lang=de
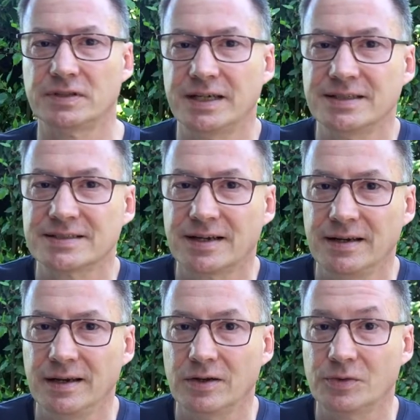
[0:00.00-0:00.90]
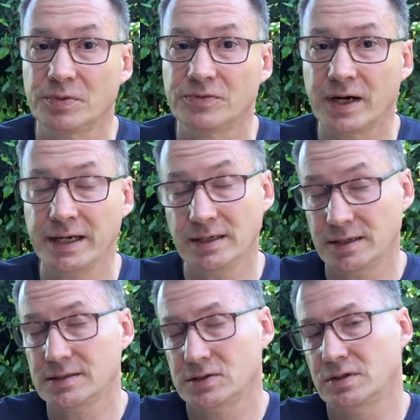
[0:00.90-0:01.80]
deines Kalenders befreien
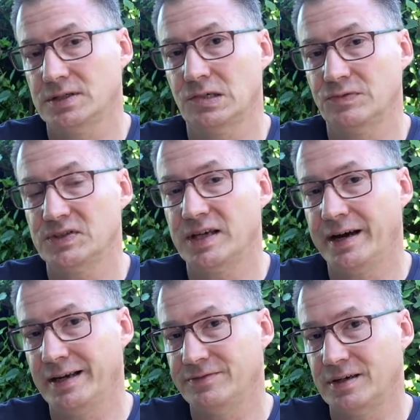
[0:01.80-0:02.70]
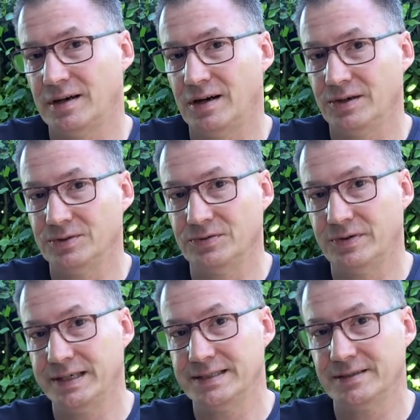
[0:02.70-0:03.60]
kannst und das auf eine sehr einfache Art und
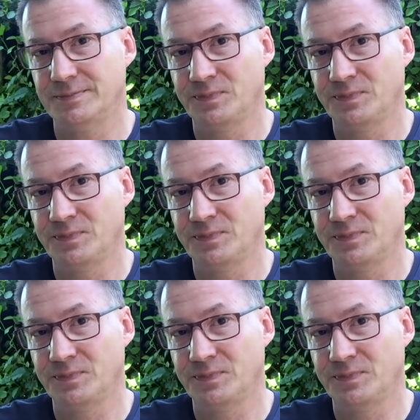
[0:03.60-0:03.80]
Weise.